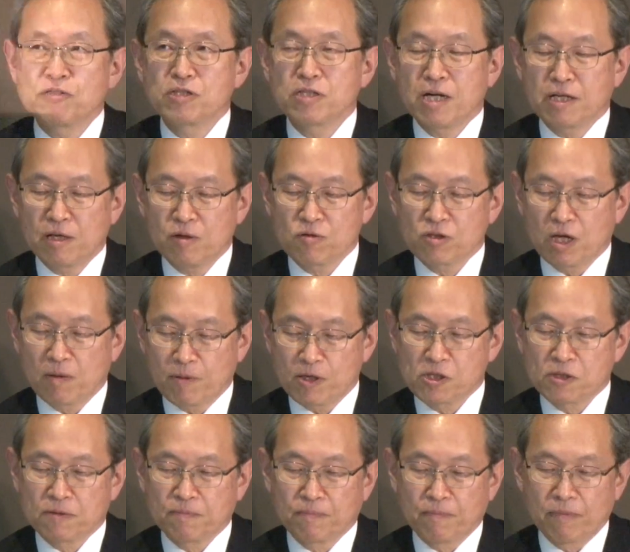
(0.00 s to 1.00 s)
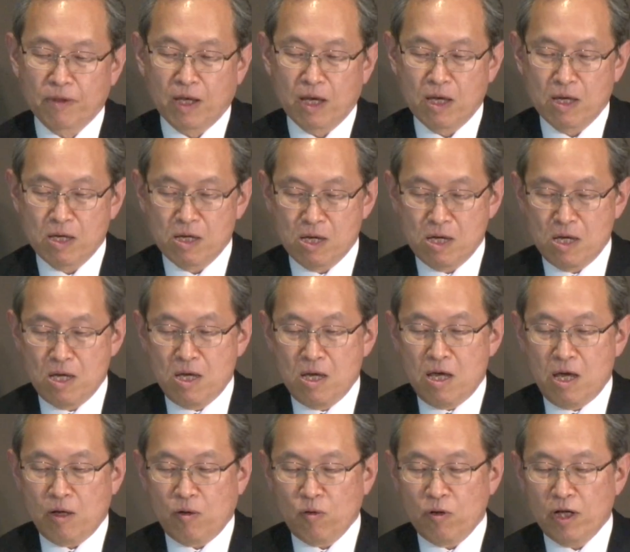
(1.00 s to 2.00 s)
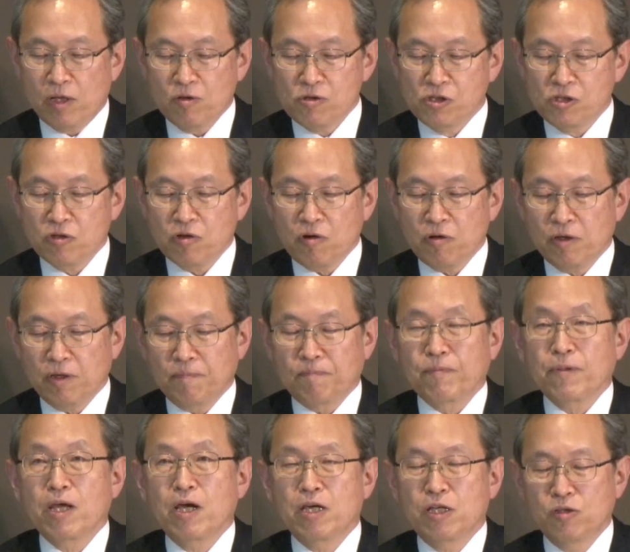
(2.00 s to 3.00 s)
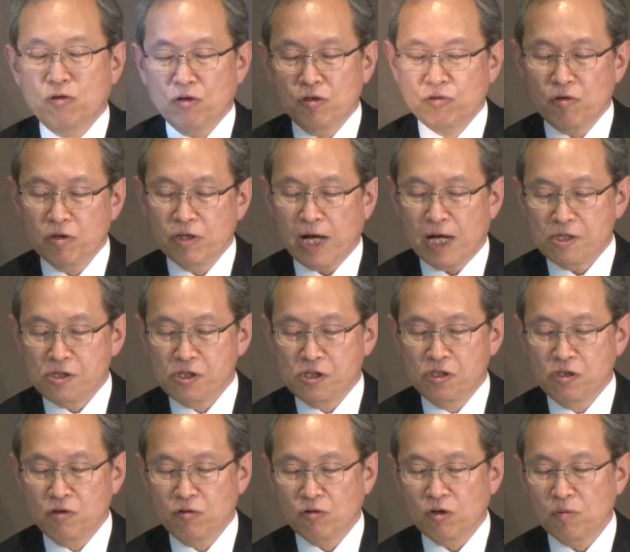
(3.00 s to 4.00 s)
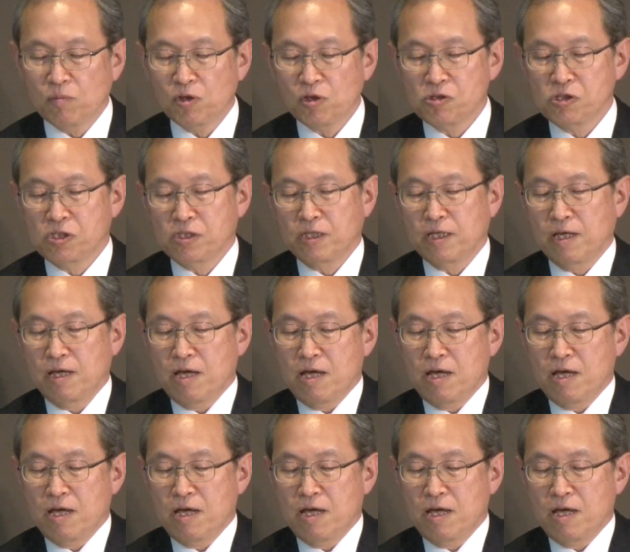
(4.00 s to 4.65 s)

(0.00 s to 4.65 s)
次第でございます。これらの従業員一人一人が自信を取り戻し、